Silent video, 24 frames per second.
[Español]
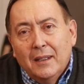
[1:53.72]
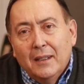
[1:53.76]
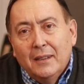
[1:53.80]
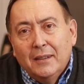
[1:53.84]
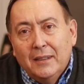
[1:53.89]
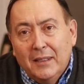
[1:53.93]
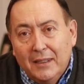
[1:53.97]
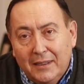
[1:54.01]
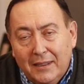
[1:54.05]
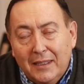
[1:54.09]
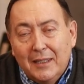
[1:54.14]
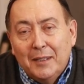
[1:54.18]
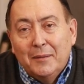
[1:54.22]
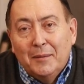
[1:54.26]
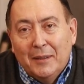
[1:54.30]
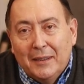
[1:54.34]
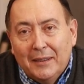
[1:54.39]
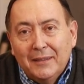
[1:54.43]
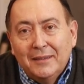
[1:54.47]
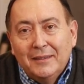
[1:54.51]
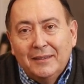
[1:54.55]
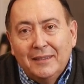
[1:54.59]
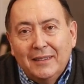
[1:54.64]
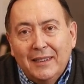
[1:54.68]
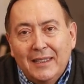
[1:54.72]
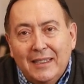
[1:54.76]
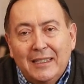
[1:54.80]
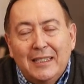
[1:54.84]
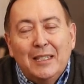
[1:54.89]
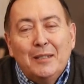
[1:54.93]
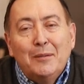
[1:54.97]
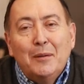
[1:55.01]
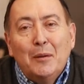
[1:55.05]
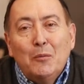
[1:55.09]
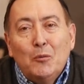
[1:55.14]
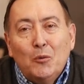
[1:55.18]
Sí sirve, y
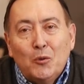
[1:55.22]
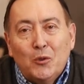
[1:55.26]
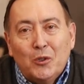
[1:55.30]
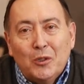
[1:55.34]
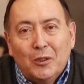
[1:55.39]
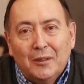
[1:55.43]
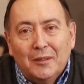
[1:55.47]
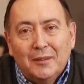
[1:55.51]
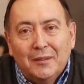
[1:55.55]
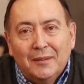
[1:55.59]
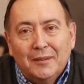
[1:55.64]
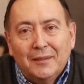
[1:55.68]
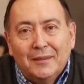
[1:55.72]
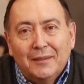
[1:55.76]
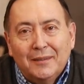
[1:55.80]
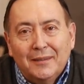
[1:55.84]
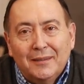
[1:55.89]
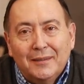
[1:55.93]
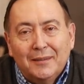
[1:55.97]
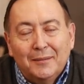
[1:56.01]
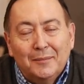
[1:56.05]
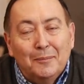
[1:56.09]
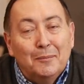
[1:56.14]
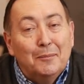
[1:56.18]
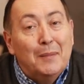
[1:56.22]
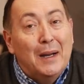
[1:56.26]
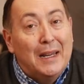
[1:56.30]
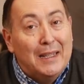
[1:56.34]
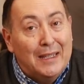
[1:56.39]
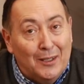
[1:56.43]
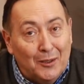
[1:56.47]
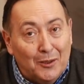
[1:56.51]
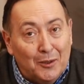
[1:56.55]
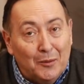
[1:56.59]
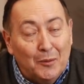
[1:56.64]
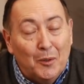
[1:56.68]
sirve mucho, más
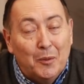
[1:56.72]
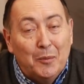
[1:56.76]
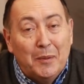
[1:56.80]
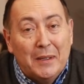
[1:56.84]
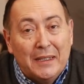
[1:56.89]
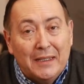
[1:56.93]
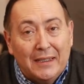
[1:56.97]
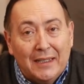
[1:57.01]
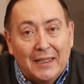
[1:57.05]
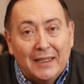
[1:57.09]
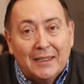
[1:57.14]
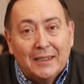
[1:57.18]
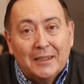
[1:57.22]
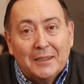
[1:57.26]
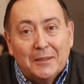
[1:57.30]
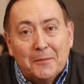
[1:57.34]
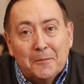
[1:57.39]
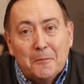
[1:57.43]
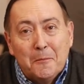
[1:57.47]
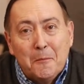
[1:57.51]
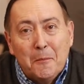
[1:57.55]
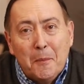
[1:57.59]
de lo que vos pensás.